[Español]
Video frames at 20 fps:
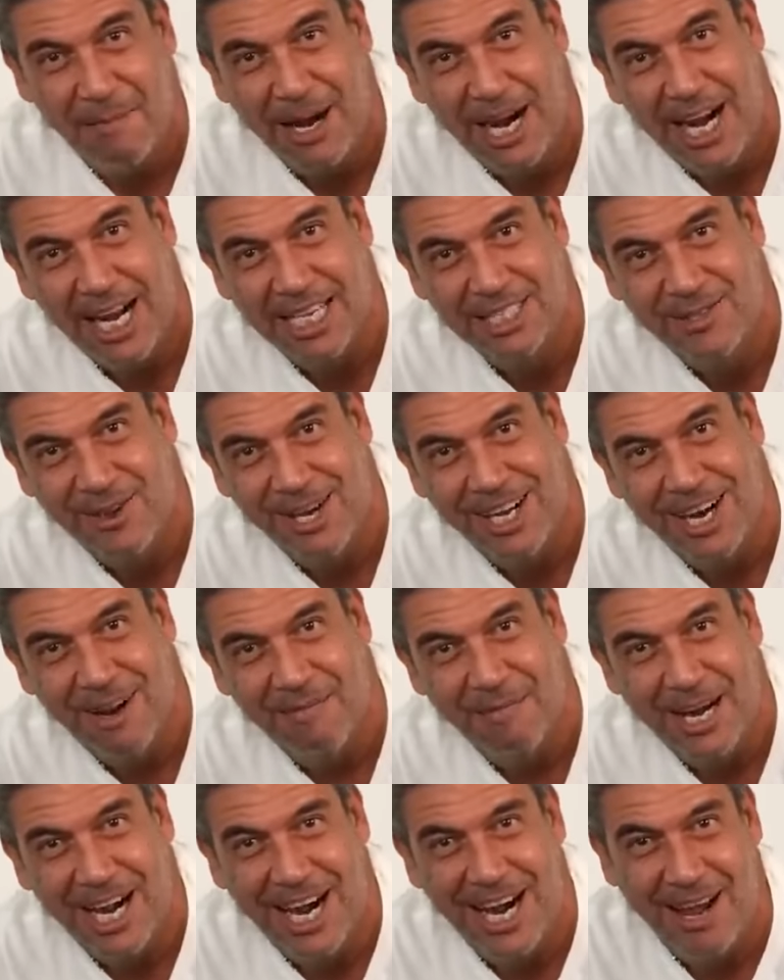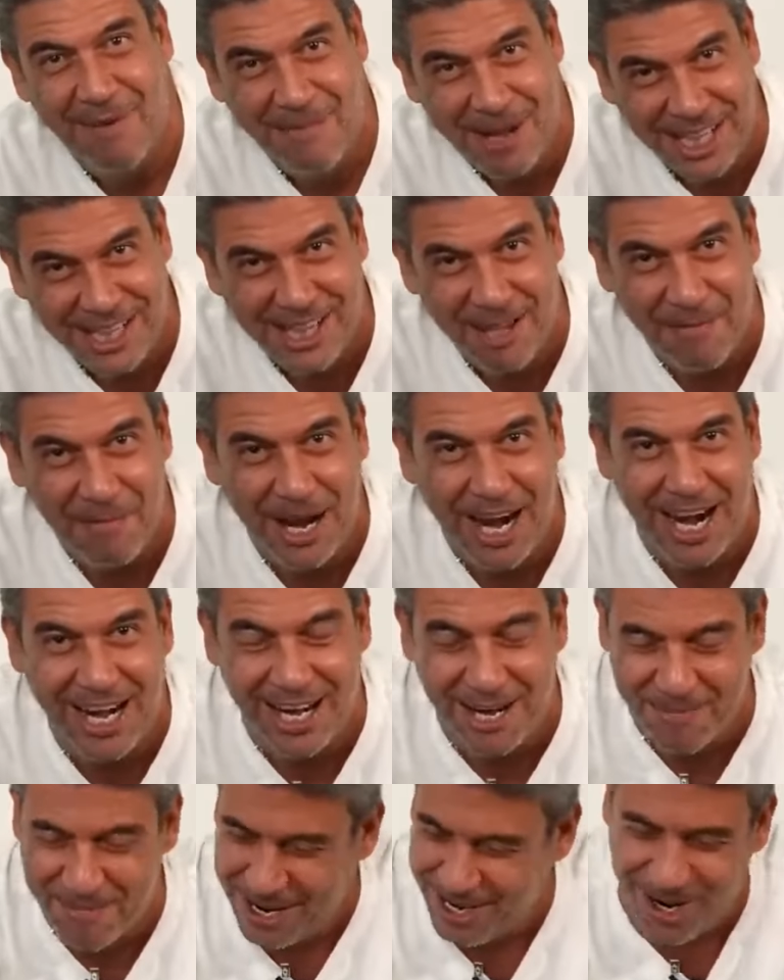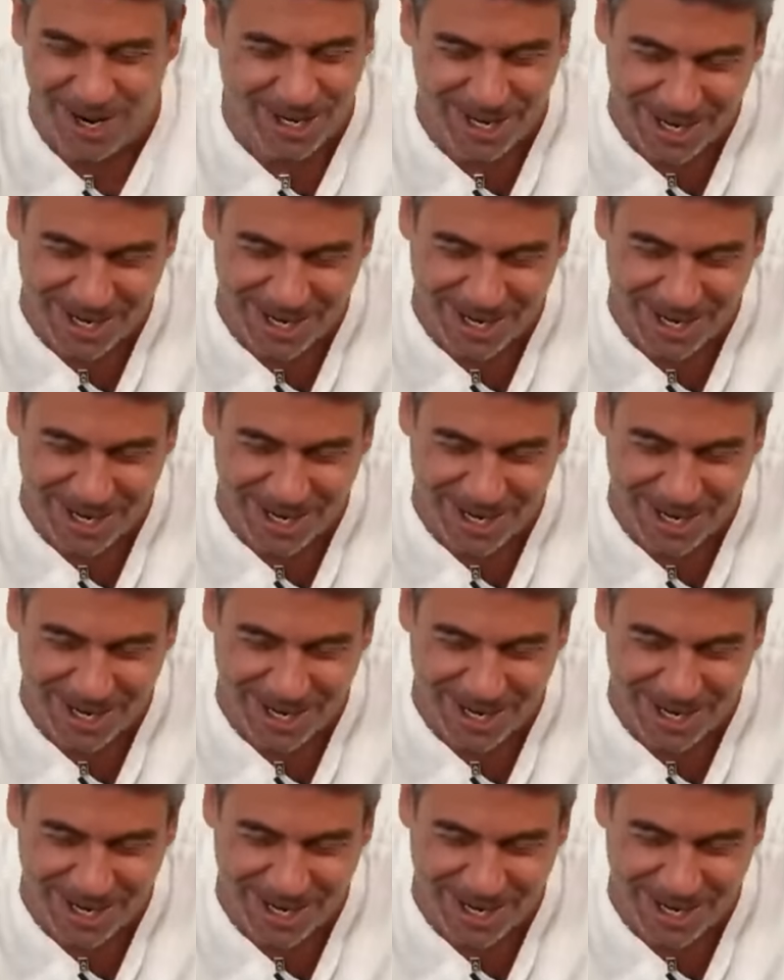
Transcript: para la suegra, para el amante, para el hermano.